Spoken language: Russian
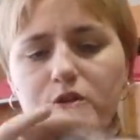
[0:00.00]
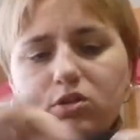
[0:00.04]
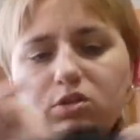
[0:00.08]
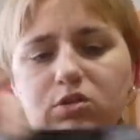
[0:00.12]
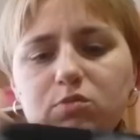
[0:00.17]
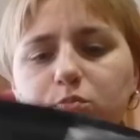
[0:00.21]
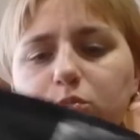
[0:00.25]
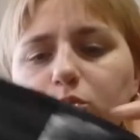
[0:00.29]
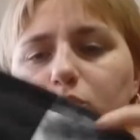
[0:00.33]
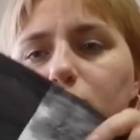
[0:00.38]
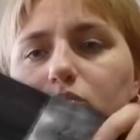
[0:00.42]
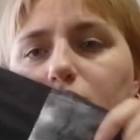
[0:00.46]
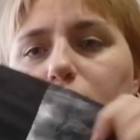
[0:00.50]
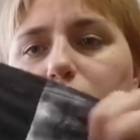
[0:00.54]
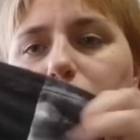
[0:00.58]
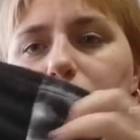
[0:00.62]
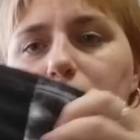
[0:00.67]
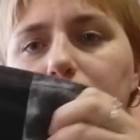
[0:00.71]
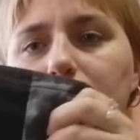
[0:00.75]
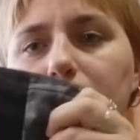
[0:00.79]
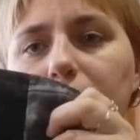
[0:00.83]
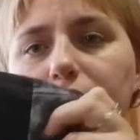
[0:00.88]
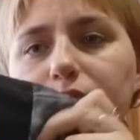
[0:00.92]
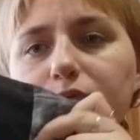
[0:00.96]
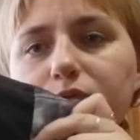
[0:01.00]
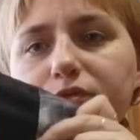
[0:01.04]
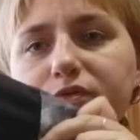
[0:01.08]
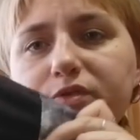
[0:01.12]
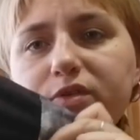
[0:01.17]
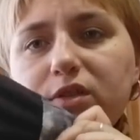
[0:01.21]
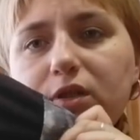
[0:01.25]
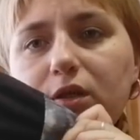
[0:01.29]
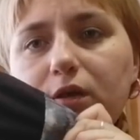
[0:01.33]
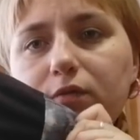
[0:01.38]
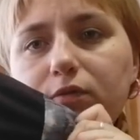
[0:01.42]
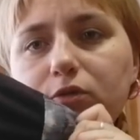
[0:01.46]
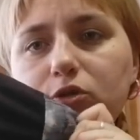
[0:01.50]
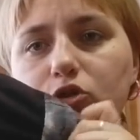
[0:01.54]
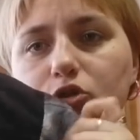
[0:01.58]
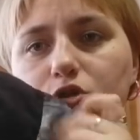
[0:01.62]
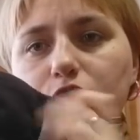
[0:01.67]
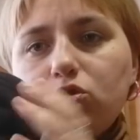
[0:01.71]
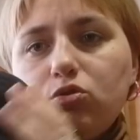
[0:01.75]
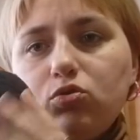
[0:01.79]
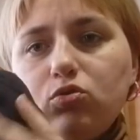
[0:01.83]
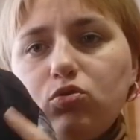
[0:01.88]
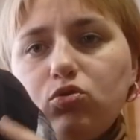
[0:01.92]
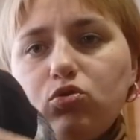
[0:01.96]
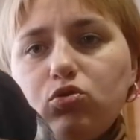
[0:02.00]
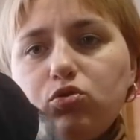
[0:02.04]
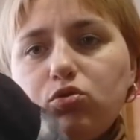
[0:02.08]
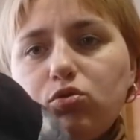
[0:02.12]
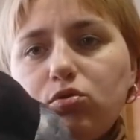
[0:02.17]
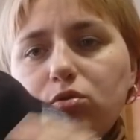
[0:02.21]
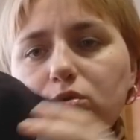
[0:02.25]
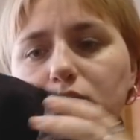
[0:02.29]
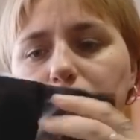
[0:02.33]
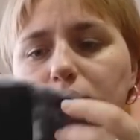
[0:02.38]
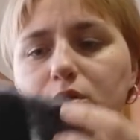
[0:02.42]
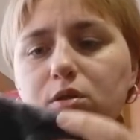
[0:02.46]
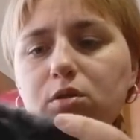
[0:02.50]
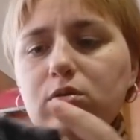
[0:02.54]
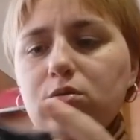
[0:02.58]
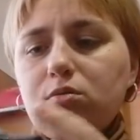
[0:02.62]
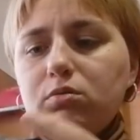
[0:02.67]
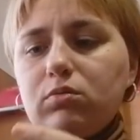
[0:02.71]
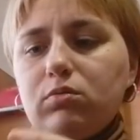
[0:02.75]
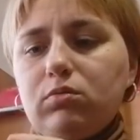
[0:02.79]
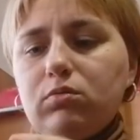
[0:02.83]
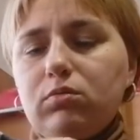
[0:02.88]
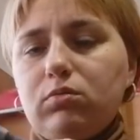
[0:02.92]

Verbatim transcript: них сбоку вот такая вот вставочка идет черная.